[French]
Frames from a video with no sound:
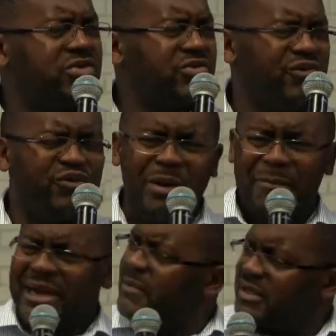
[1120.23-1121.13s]
tu ne vois
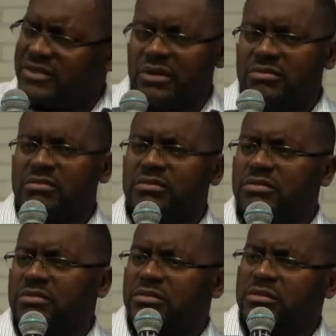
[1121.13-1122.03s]
pas la personne.
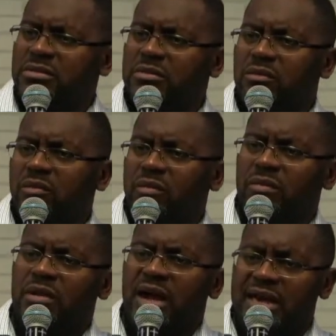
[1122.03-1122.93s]

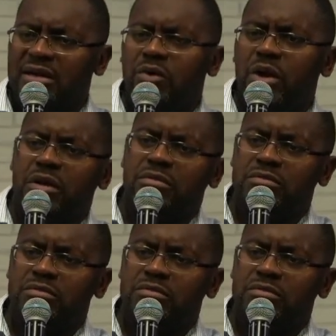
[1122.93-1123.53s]
Alléluia.